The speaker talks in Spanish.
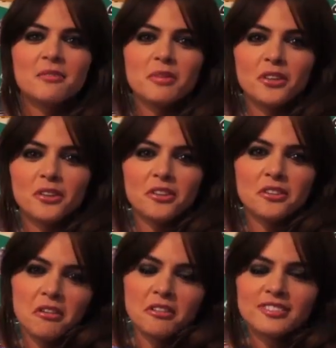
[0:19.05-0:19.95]
pero
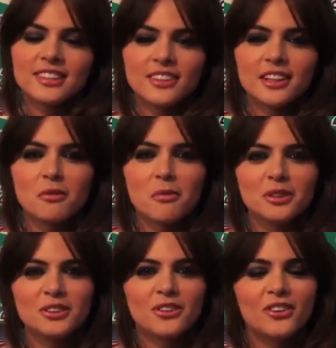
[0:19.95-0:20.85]
no, creo que de
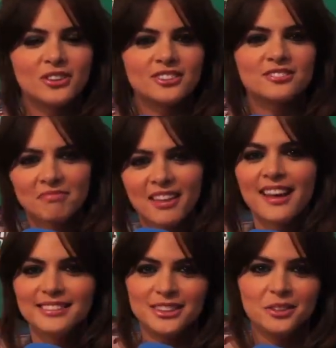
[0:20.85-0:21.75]
momento
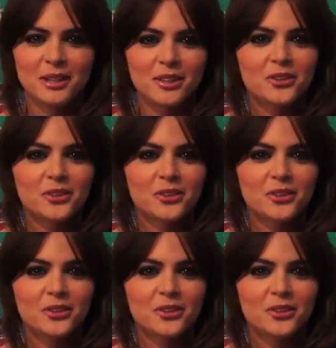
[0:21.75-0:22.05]
hay sitio para